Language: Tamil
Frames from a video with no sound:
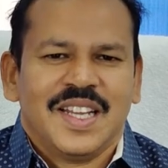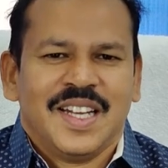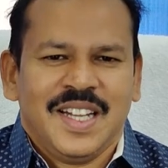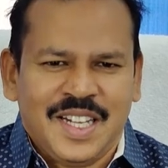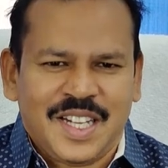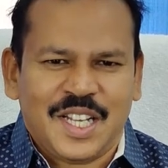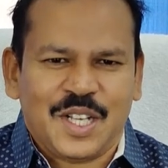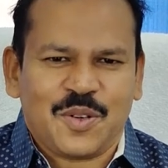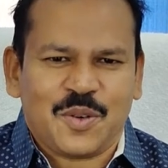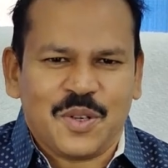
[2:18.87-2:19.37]

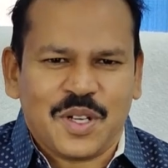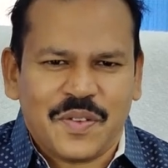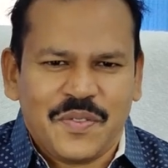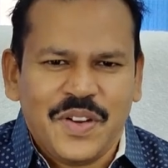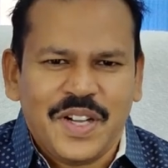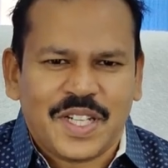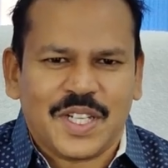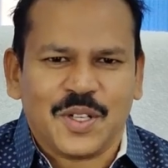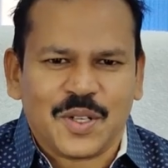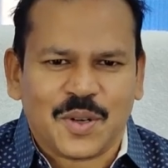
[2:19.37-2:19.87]
இன்றைக்கு உங்க
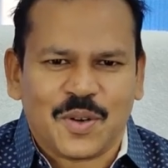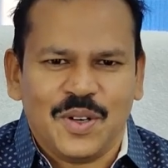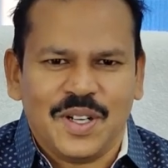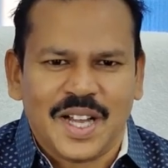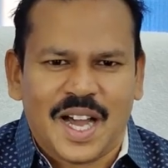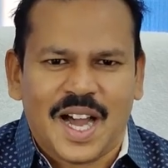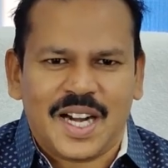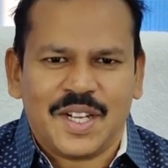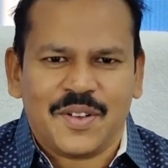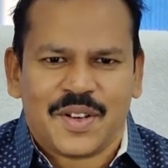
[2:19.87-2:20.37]
வீட்டுக்குள்
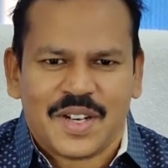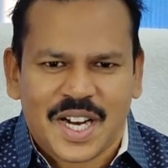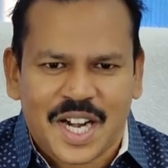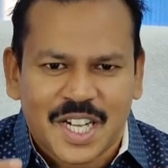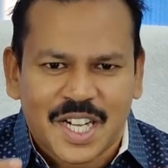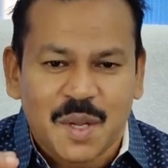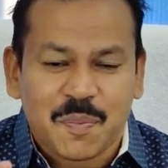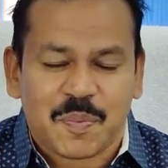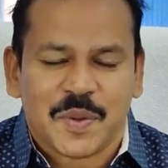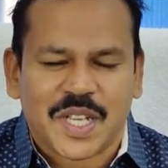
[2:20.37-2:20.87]
ஆண்டவர்
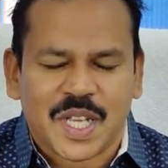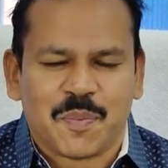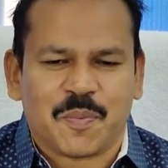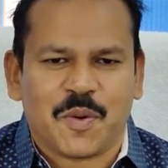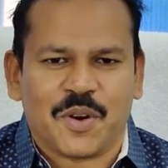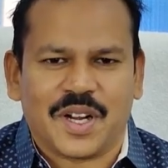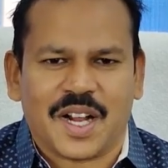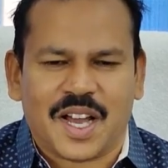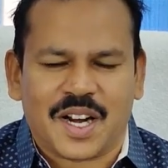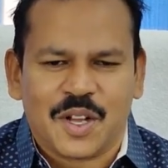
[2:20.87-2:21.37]
நடப்பிக்க
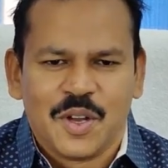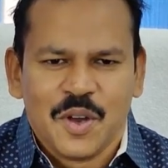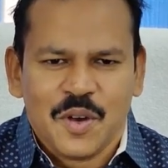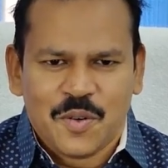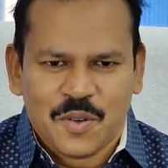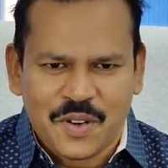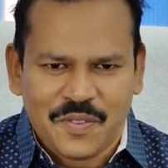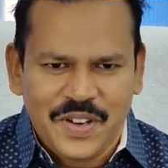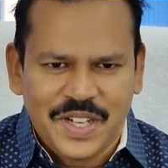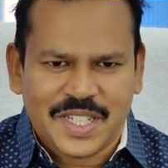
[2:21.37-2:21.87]
போகிறார்
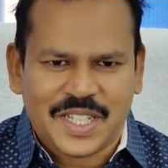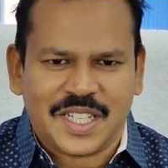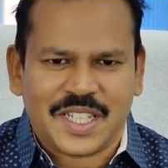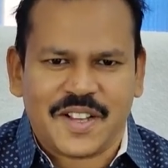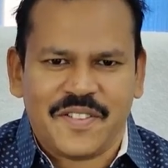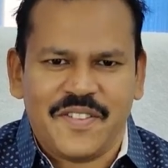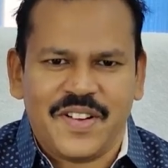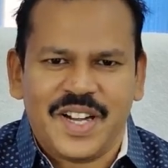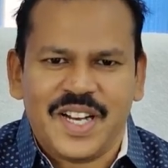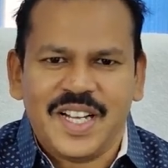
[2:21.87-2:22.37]
உங்க
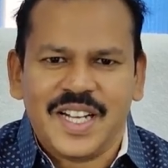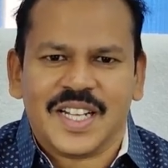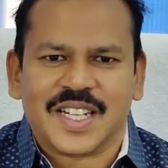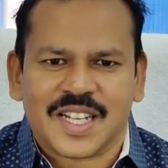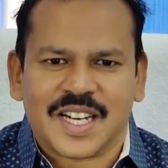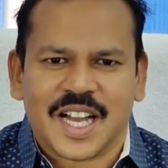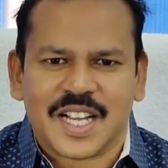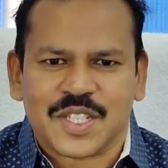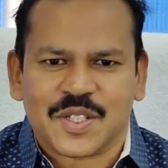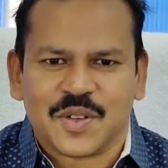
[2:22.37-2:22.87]
வீட்டுக்கு வெளியில
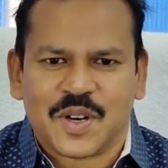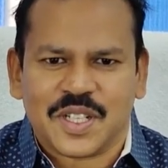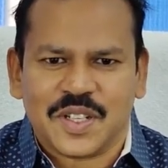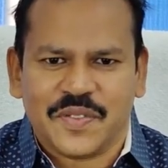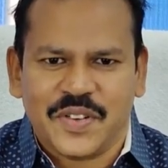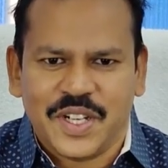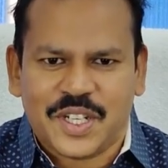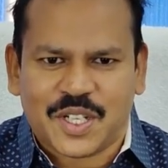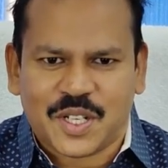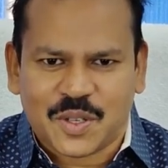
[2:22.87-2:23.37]
இருக்கிற
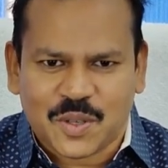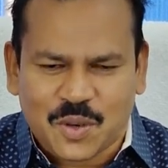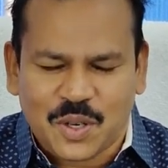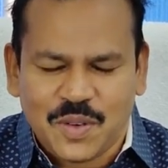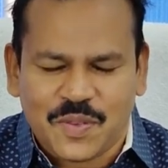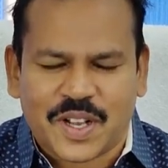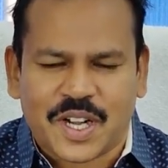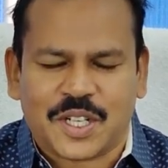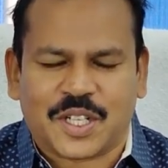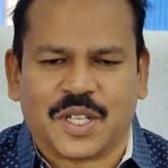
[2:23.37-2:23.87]
ஆசீர்வாதம்
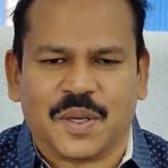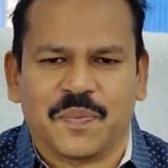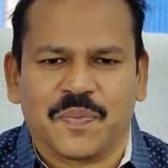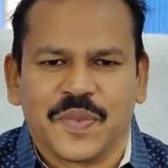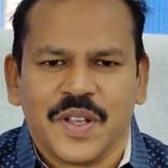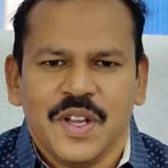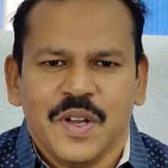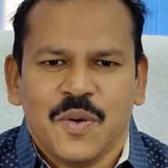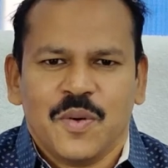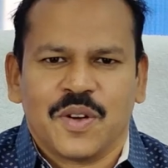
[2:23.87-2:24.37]
வீட்டுக்குள் வரட்டும்
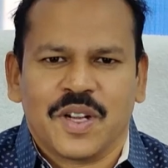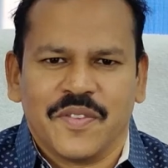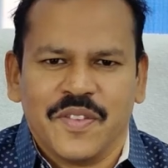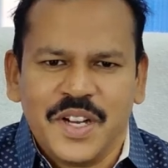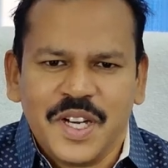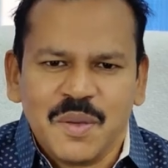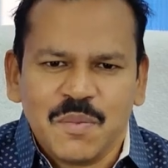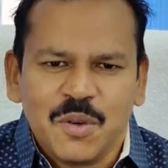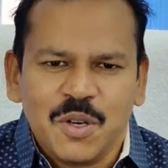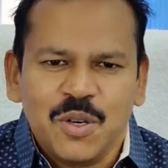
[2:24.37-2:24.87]
உங்க
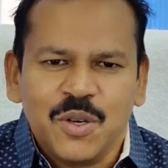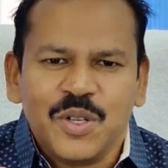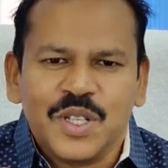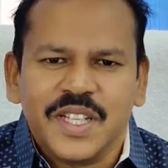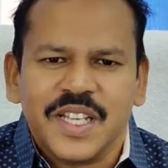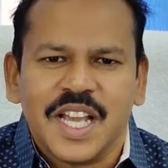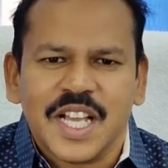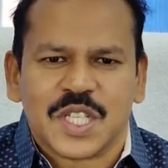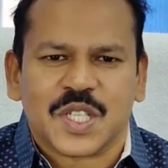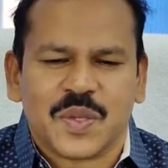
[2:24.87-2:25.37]
வீடு
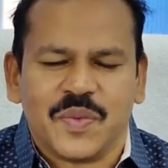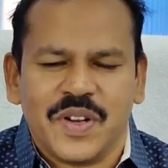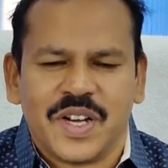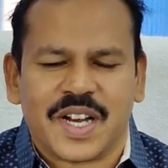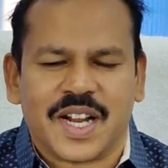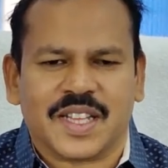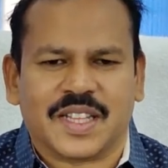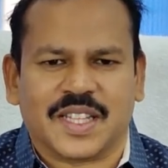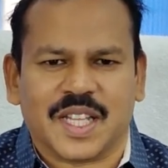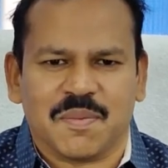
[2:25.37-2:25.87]
முழுவதும்
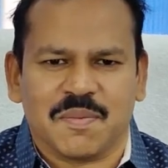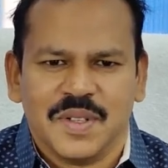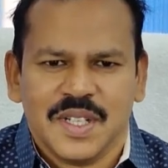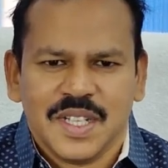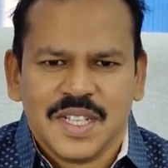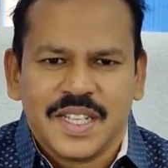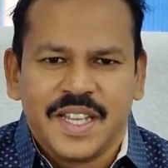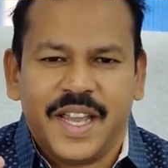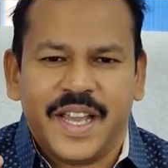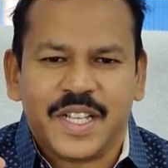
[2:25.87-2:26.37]
இயேசுவின் ரத்தம்
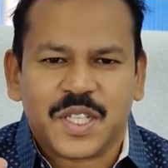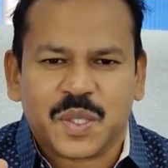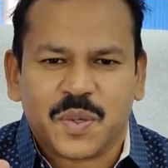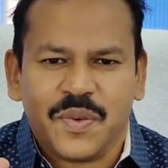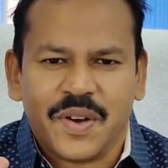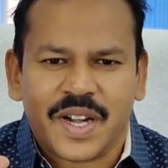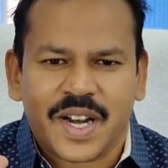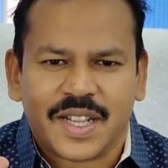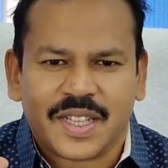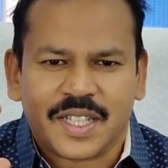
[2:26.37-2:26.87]

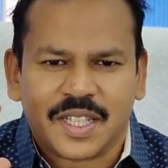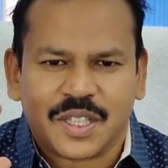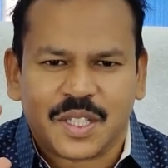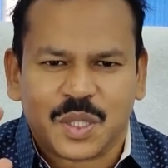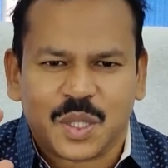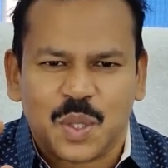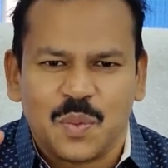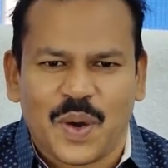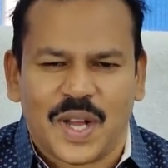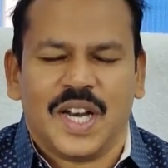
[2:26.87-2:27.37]
இயேசுவின்
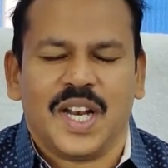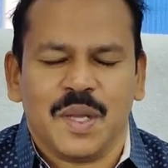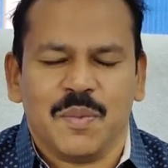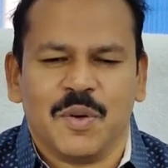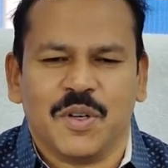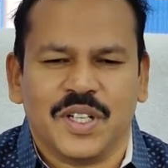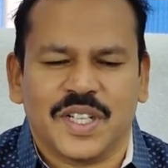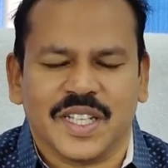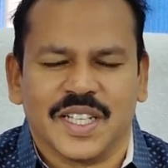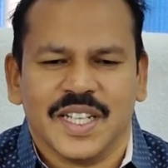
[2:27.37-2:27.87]
ரத்தத்துக்கு வல்லை
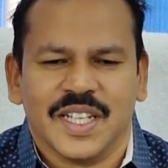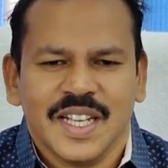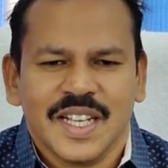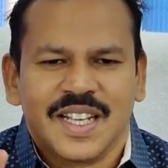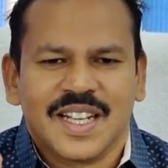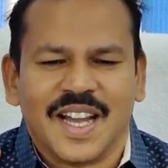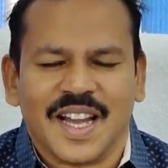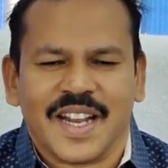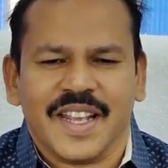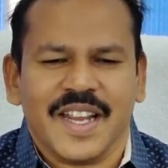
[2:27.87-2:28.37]
உண்டு
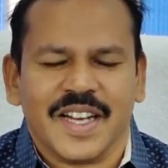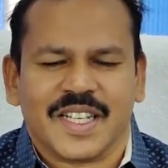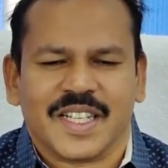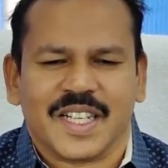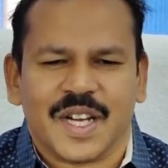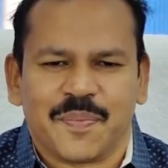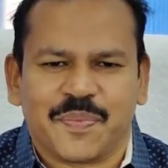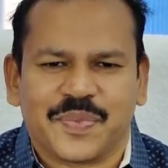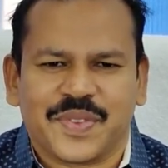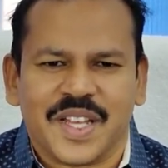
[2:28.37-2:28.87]

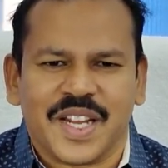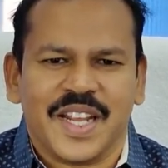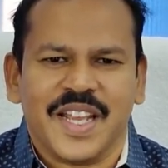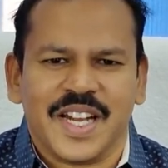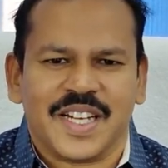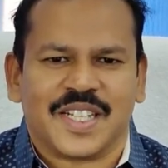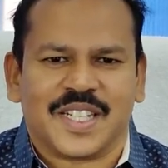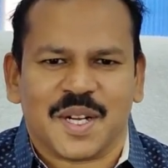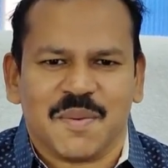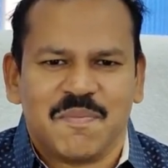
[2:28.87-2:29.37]
கரையற்ற
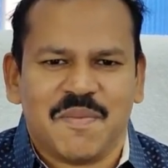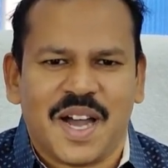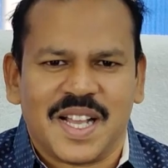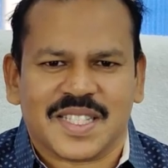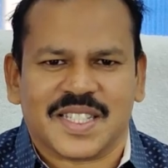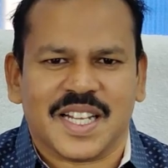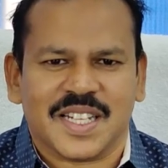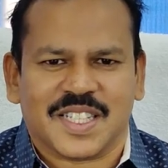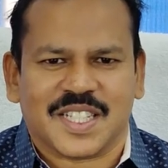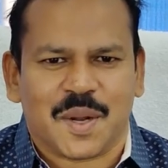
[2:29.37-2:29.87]
திரையற்ற
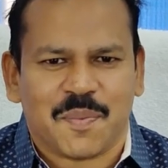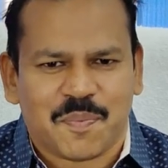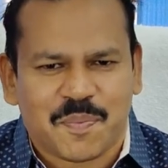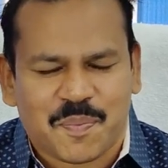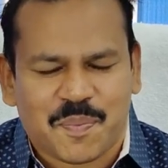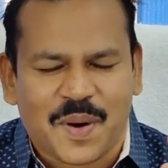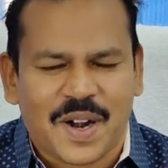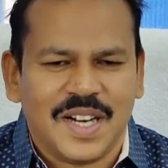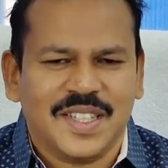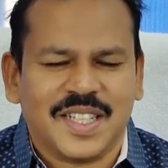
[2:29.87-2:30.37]
மாசற்ற
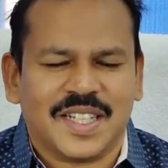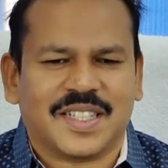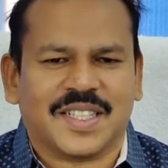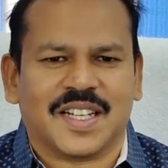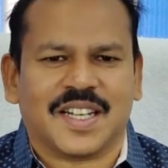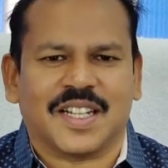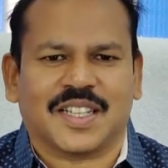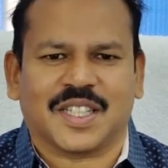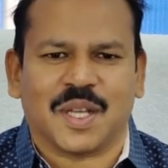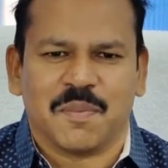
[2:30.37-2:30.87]
பழுதற்ற
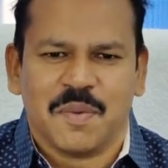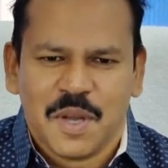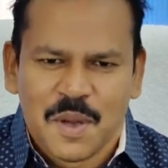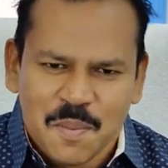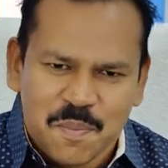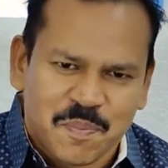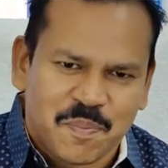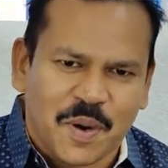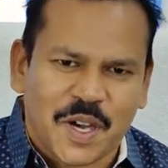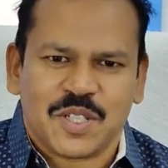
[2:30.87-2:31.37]
ரத்தம்
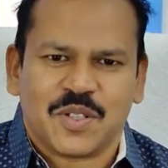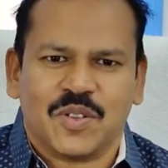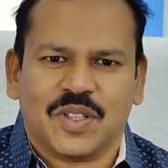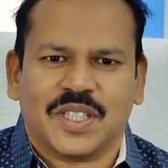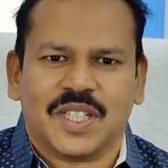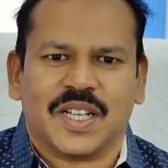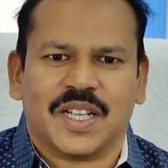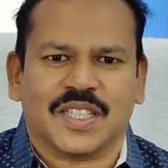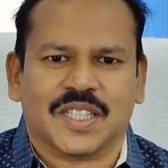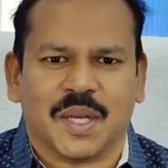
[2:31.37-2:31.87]

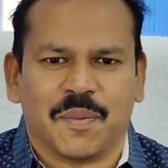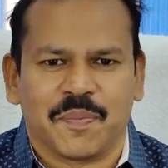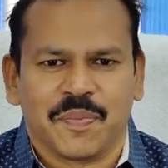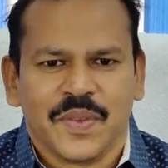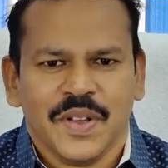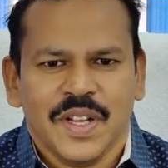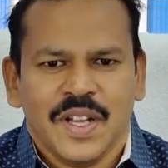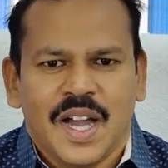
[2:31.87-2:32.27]
பரிசுத்த ரத்தம்